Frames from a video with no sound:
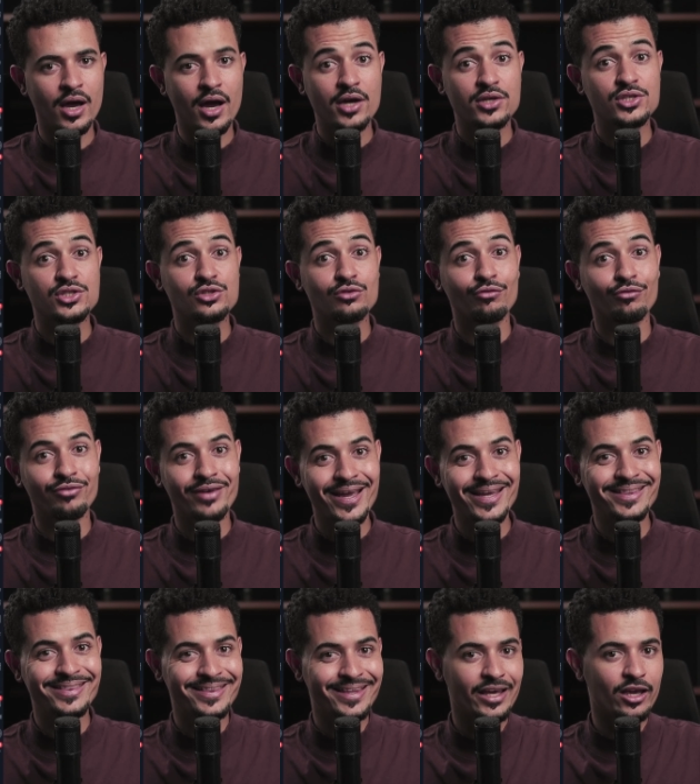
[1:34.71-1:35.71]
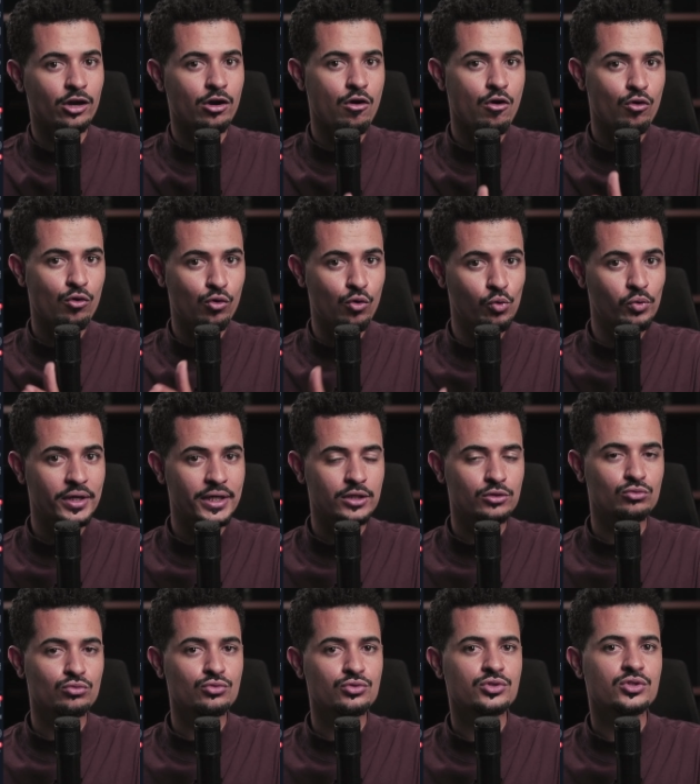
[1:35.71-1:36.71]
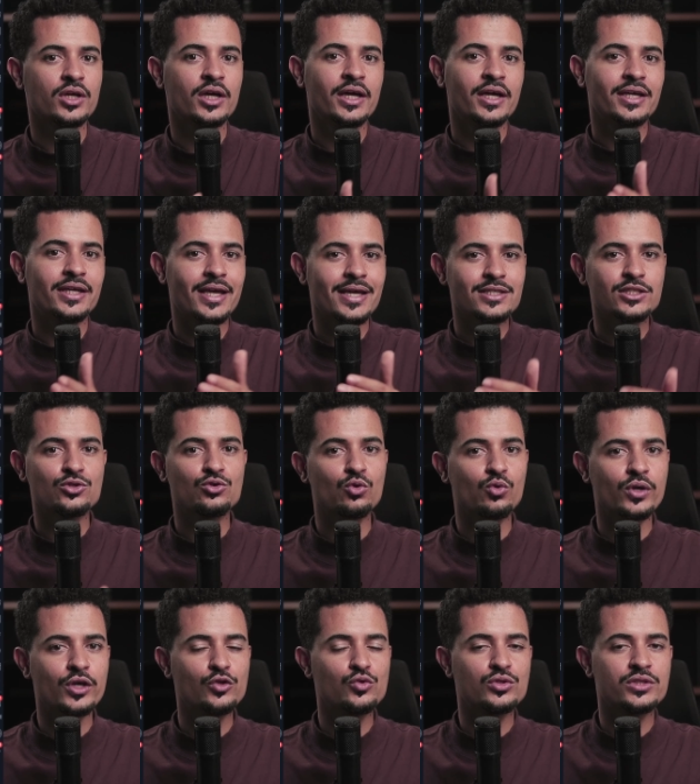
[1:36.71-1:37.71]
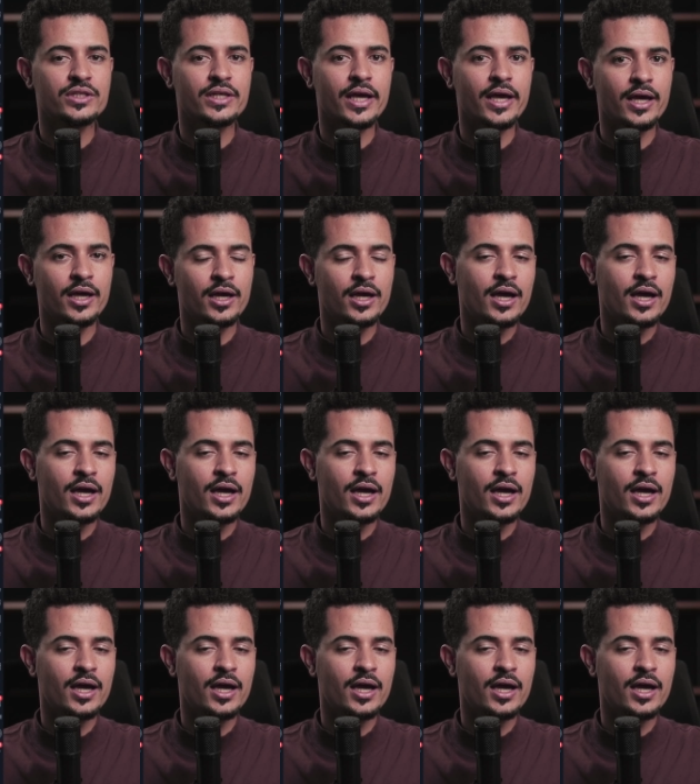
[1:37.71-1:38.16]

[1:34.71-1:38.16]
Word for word: a gente vai ter ruídos, e esses ruídos é